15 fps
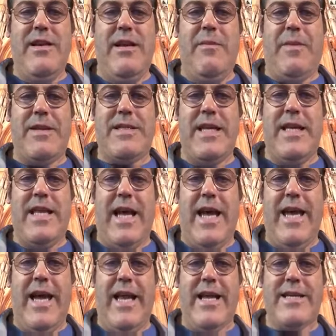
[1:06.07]
Gli
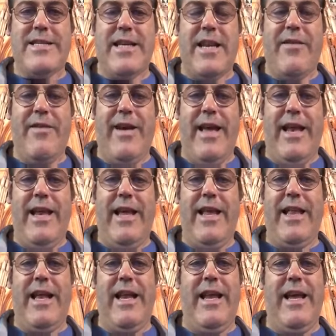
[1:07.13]
presentai Alex Revelli
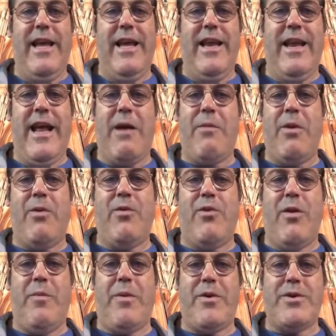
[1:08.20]
e da lì nacque
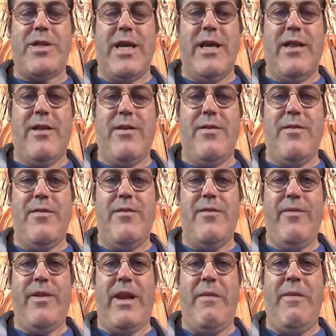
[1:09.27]
tutto il progetto.
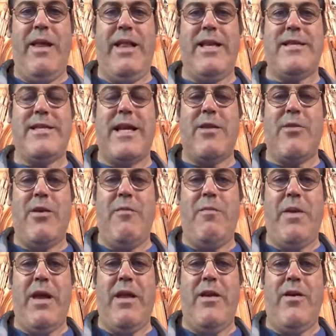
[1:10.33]
Veramente è stato un
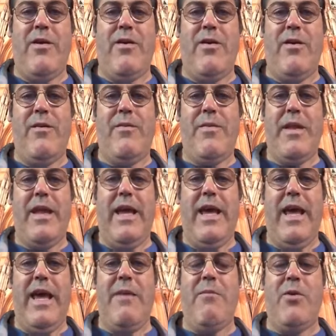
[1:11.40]
impegno
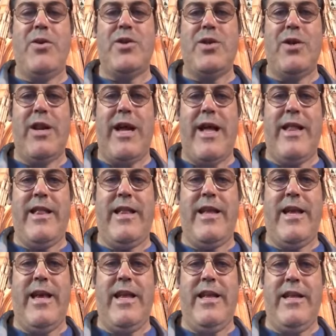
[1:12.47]

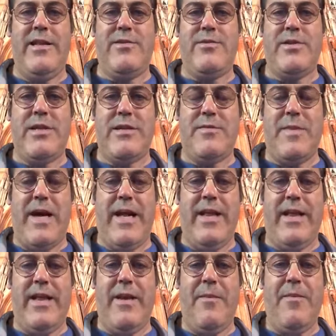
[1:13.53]
emozionante ed
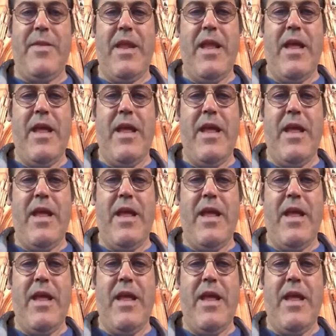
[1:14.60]
entusiasmante.